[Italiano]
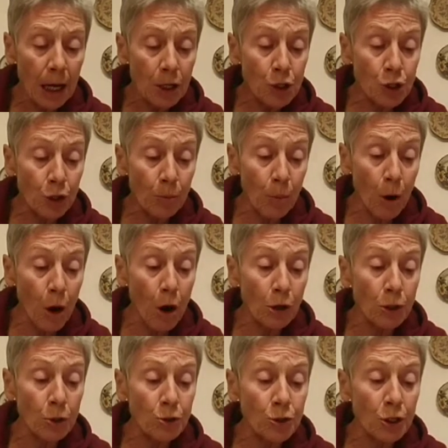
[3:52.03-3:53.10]

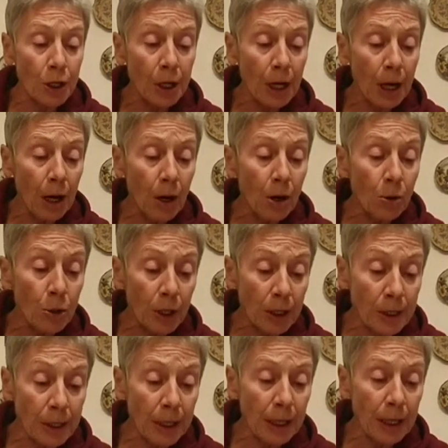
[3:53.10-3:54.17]
Cimodoce,
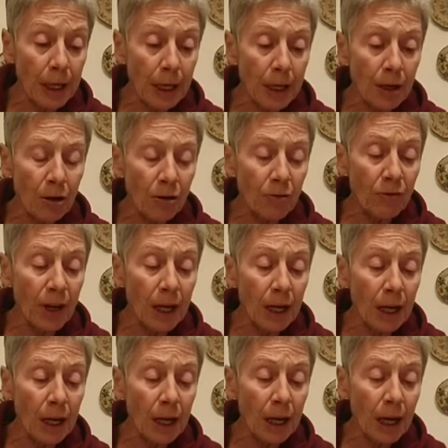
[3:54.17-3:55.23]
Oritia
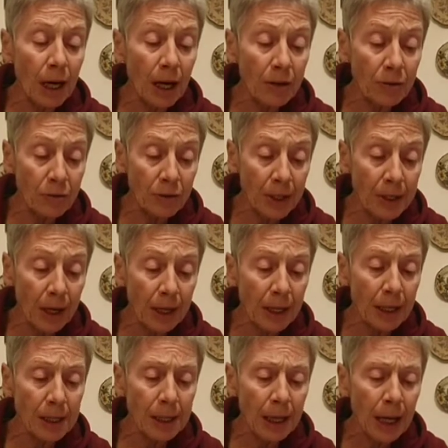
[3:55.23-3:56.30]
venne
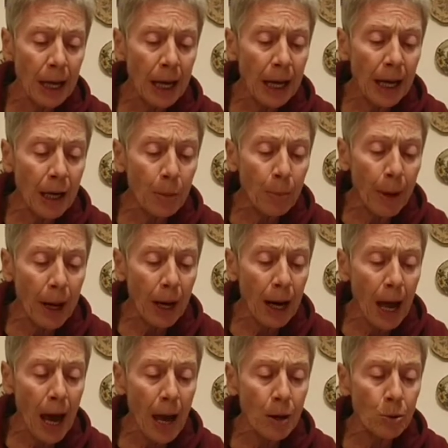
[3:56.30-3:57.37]
Anfitrite e le
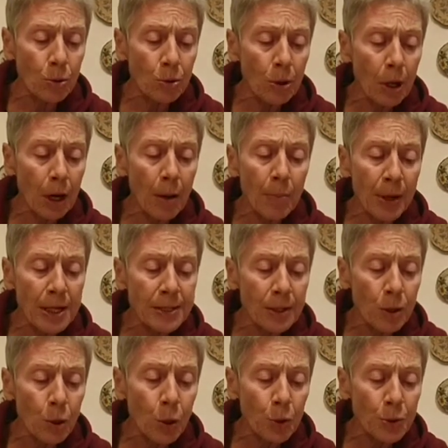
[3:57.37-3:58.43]
parlarono, la
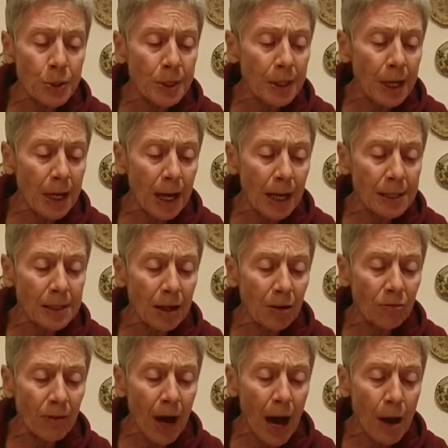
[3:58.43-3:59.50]
presero con sé, la
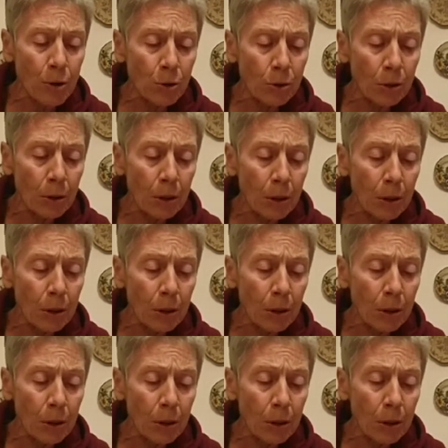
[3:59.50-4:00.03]
salvarono,